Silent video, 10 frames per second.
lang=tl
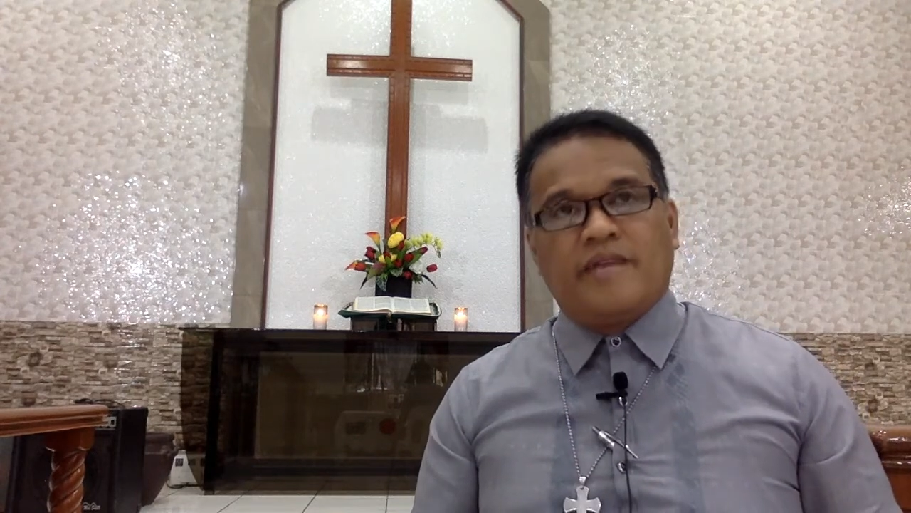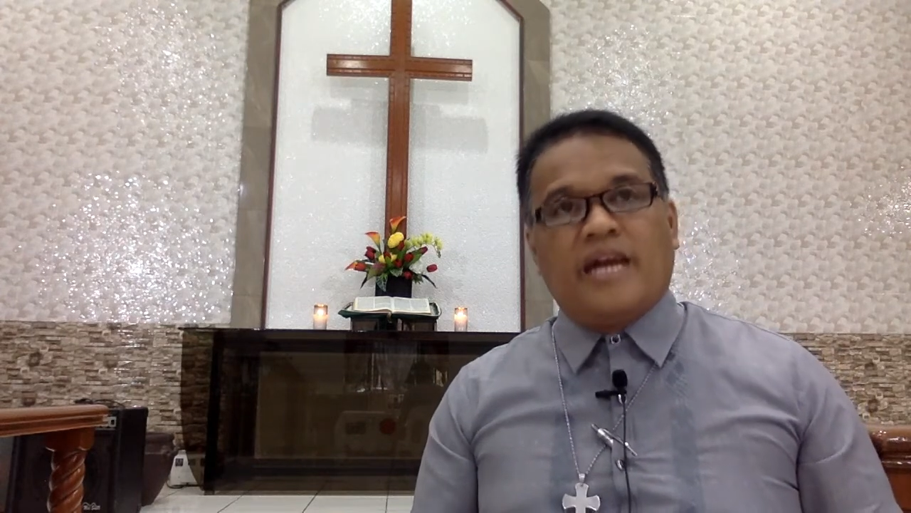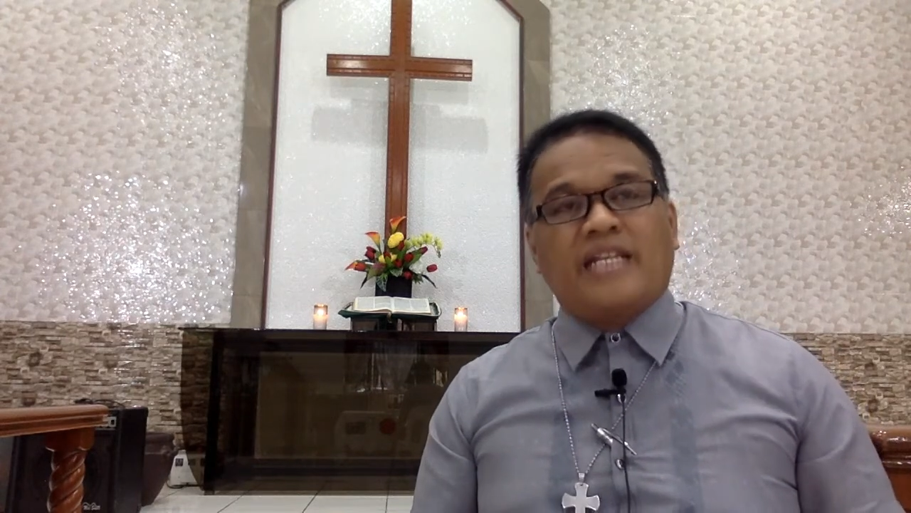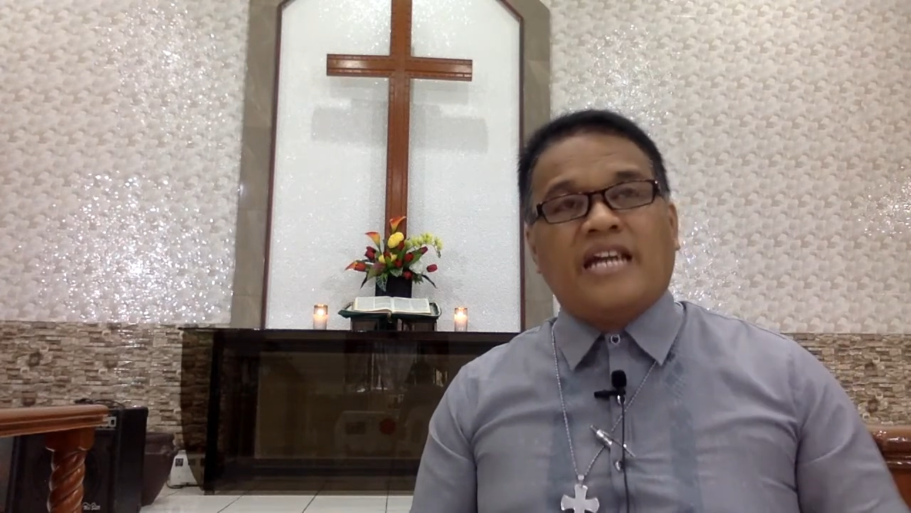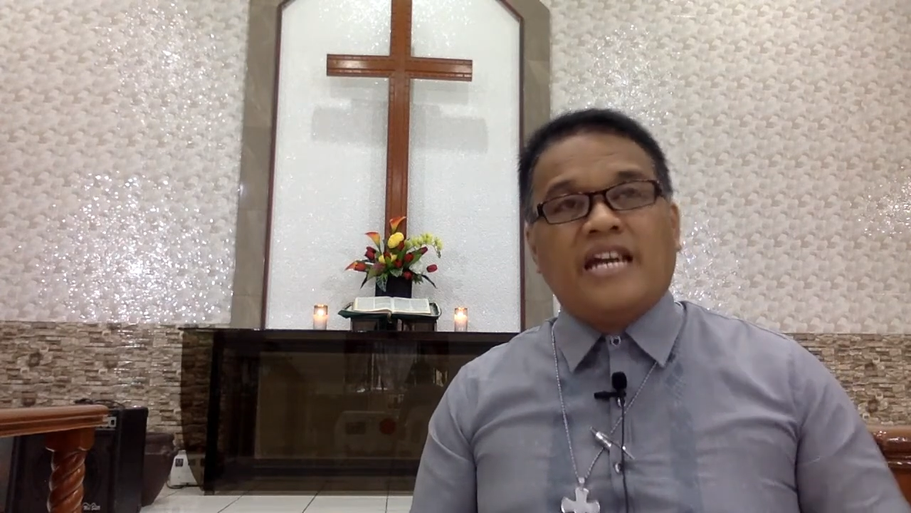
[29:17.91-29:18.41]

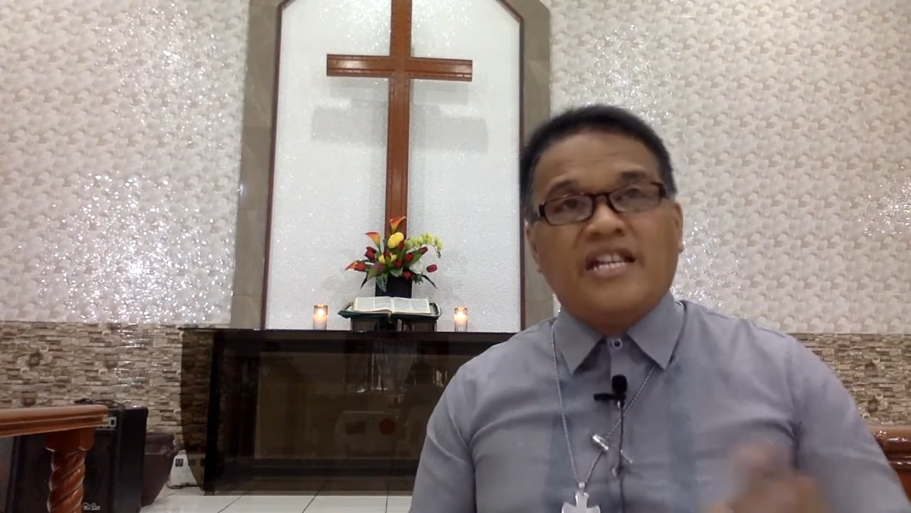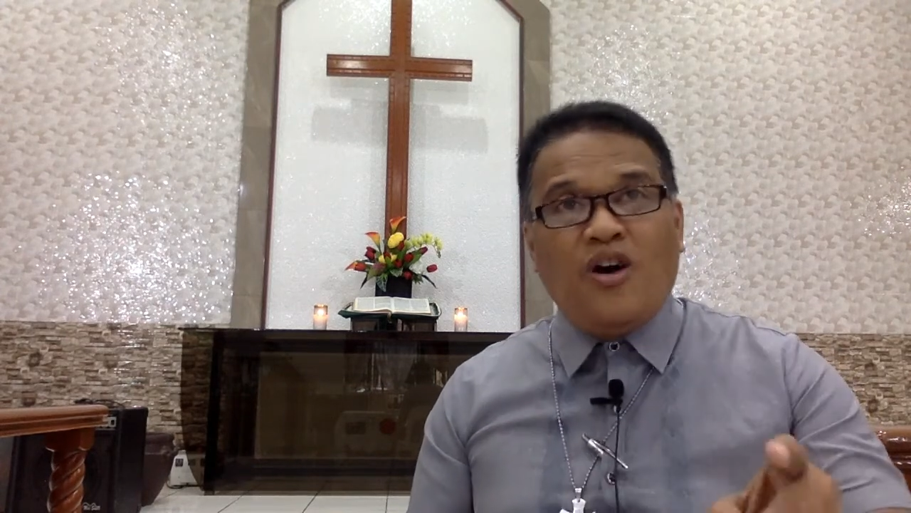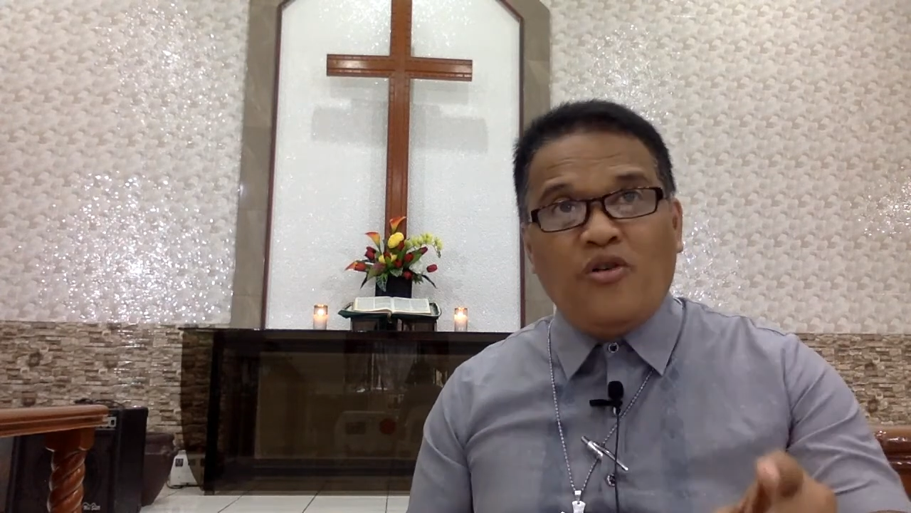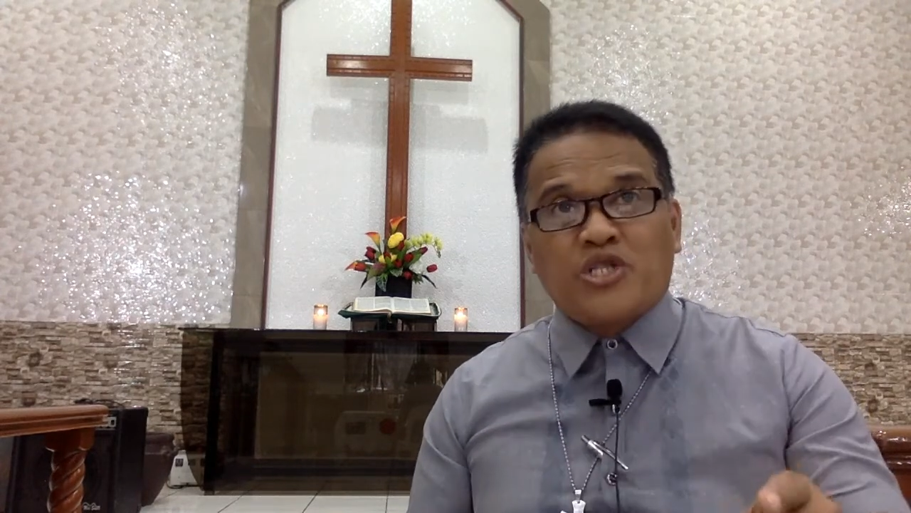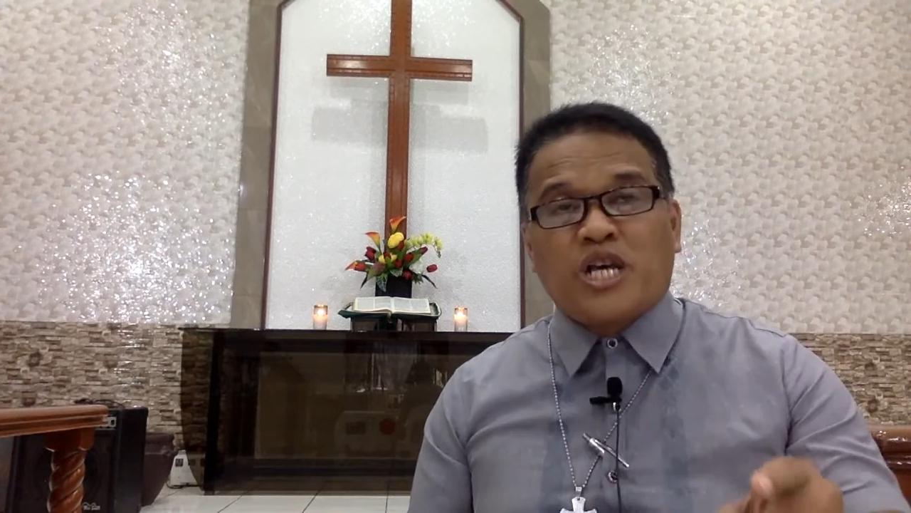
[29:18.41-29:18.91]
And He
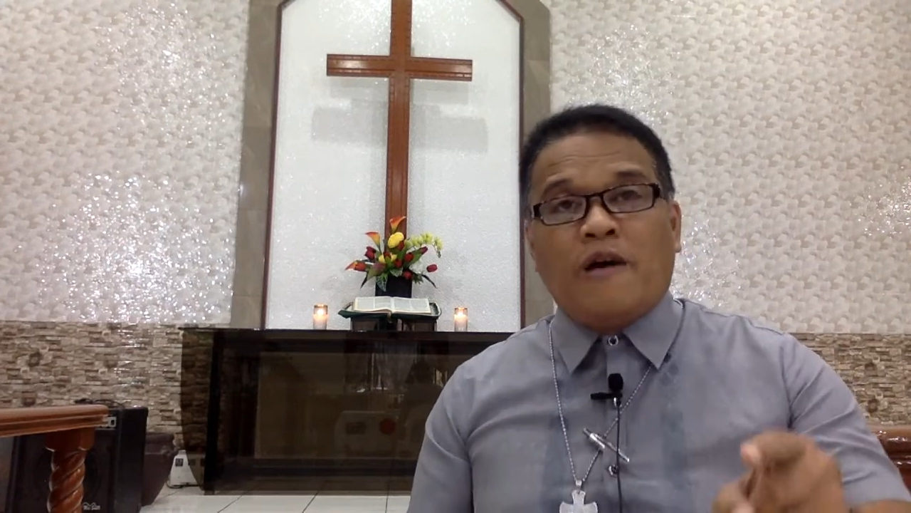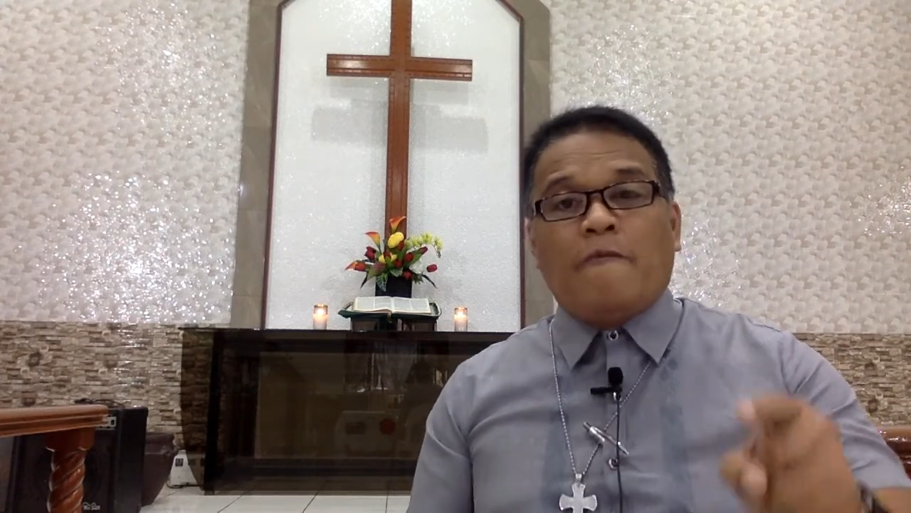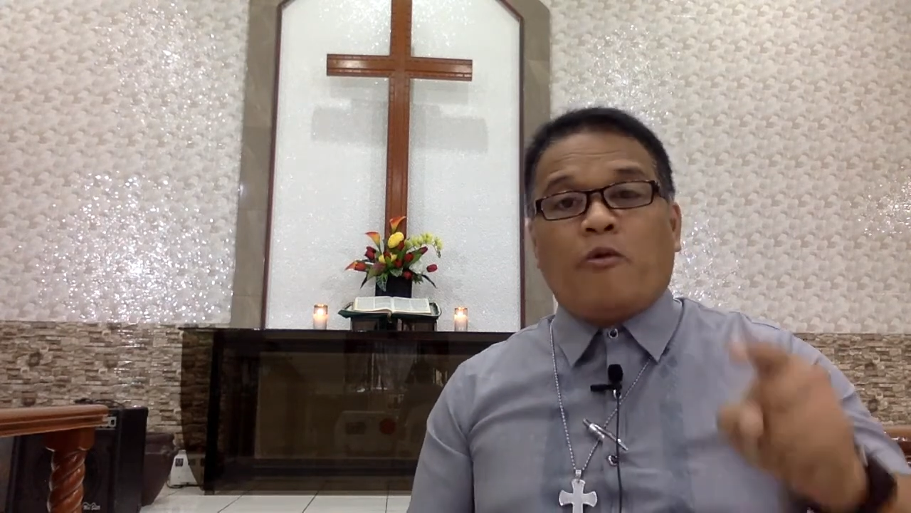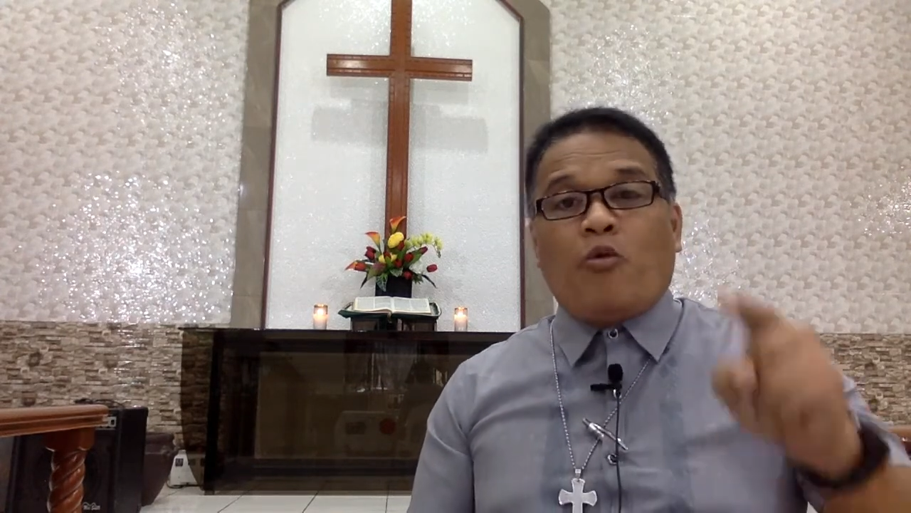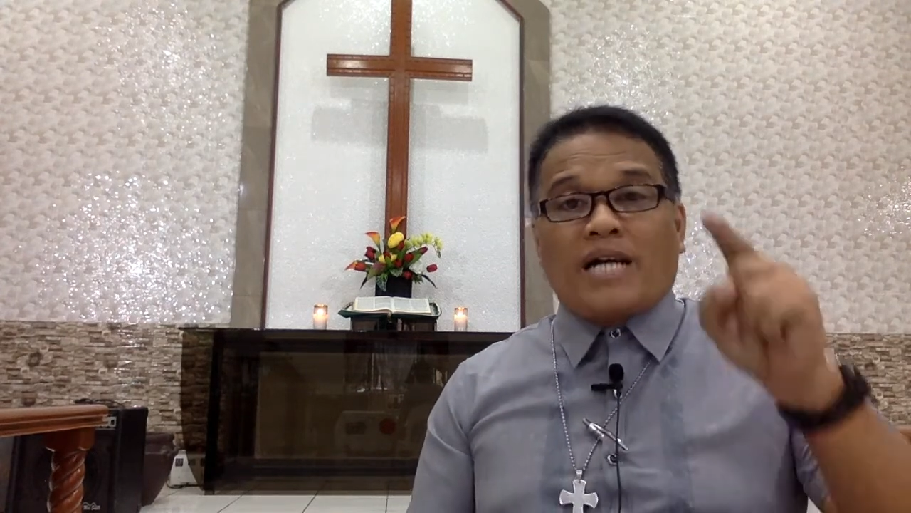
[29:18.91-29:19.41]
knows
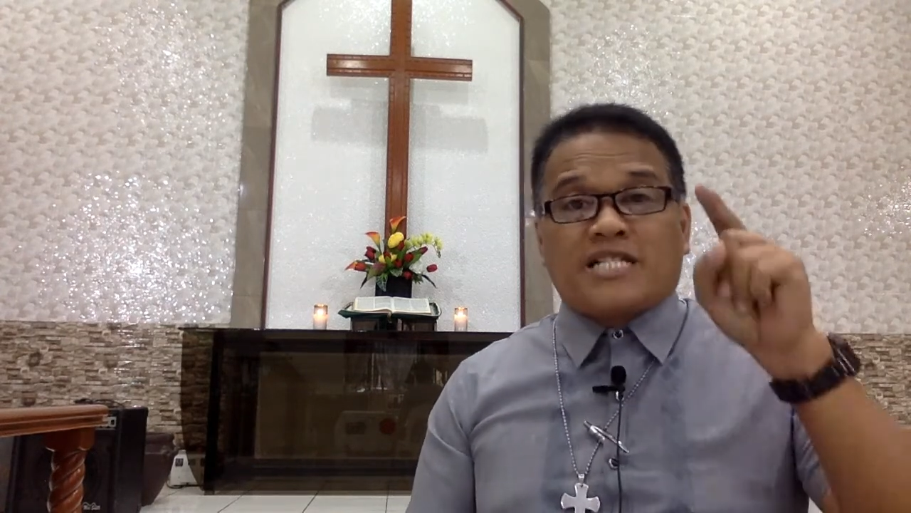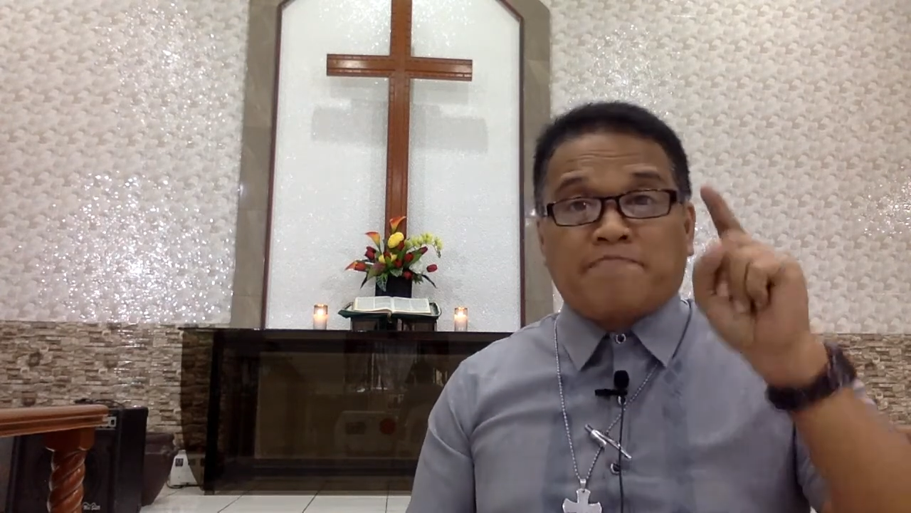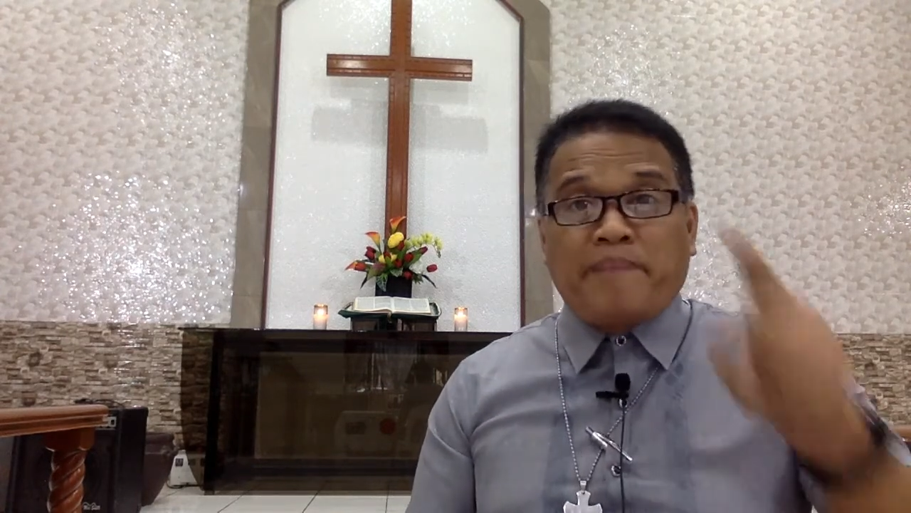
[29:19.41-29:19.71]
what's